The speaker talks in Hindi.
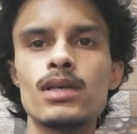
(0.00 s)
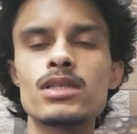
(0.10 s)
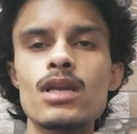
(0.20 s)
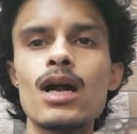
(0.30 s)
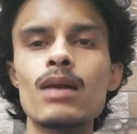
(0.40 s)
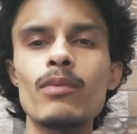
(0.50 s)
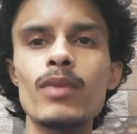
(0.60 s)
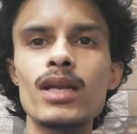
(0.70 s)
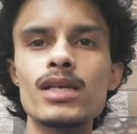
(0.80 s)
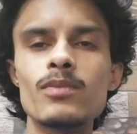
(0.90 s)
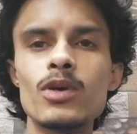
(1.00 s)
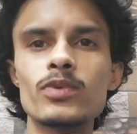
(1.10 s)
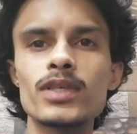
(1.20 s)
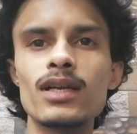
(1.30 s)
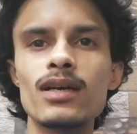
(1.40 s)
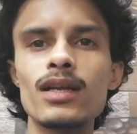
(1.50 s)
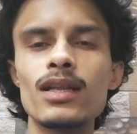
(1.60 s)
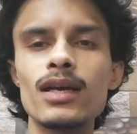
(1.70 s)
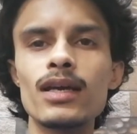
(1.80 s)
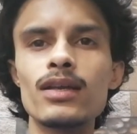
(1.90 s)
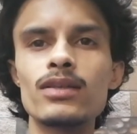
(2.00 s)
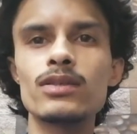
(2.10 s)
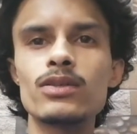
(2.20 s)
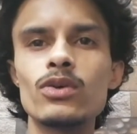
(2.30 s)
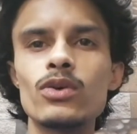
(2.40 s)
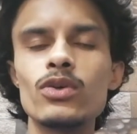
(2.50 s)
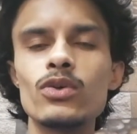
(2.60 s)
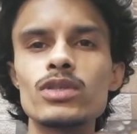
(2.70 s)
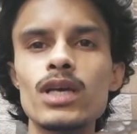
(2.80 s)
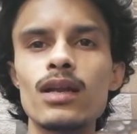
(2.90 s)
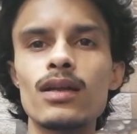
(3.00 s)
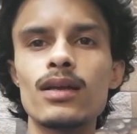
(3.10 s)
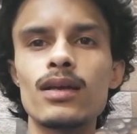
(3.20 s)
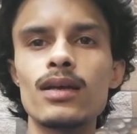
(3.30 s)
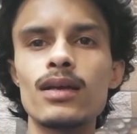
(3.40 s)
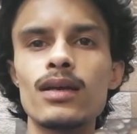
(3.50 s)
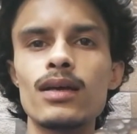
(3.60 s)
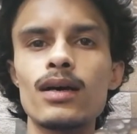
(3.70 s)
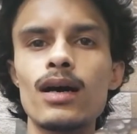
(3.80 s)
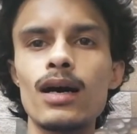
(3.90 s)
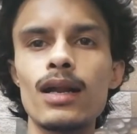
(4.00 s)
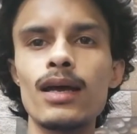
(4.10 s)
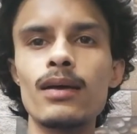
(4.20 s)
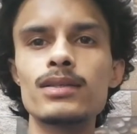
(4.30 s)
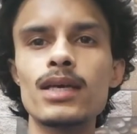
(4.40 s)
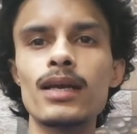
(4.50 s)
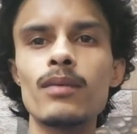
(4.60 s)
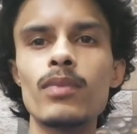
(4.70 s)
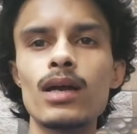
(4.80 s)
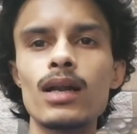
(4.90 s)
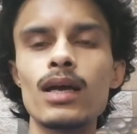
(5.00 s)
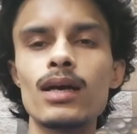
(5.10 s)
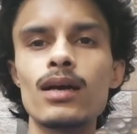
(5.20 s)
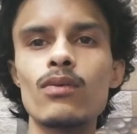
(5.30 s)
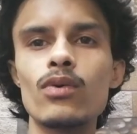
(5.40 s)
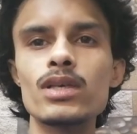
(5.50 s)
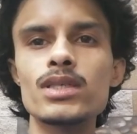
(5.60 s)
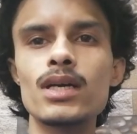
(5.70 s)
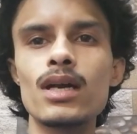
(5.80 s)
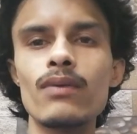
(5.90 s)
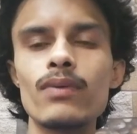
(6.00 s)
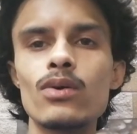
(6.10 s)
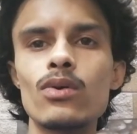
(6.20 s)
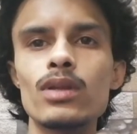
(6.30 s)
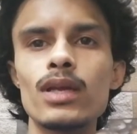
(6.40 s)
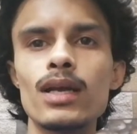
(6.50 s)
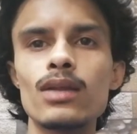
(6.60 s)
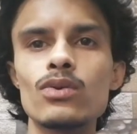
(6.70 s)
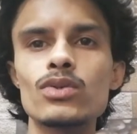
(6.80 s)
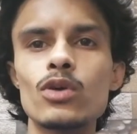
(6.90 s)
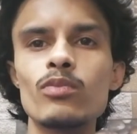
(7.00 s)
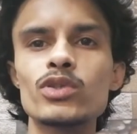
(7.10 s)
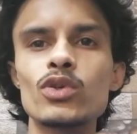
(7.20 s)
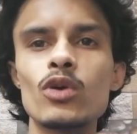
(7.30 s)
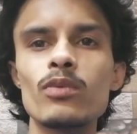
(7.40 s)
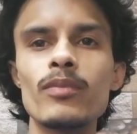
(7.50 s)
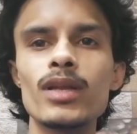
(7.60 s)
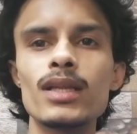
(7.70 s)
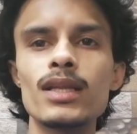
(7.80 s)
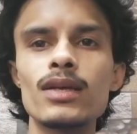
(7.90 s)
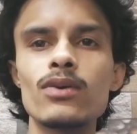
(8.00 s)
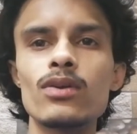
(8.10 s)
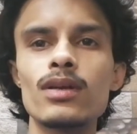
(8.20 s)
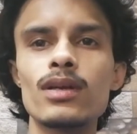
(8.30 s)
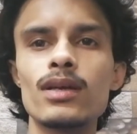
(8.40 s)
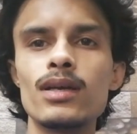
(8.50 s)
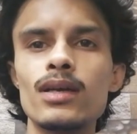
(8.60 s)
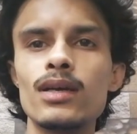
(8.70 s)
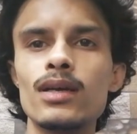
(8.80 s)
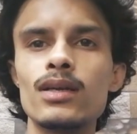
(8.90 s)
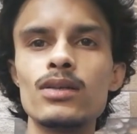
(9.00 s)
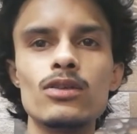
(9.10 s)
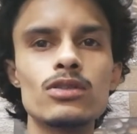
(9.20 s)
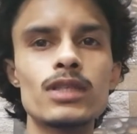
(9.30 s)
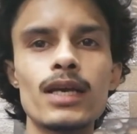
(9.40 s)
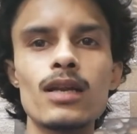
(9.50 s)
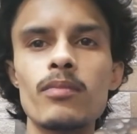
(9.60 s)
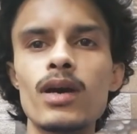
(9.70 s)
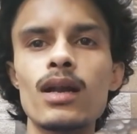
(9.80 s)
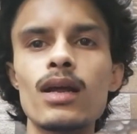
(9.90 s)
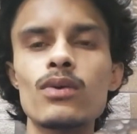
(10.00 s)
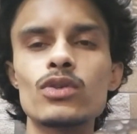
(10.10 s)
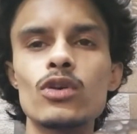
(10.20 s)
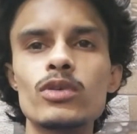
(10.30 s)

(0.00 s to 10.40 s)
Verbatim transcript: स्टार्ट में मैंने इसमें ऑप्शन रखा था कि जो यूज़र आ रहा है साइन अप कर रहा है अगर वो किसी का रेफ़र कोड दे रहा है तो उसको भी सौ रुपये मिलते थे और जो साइनअप कर रहा है उसको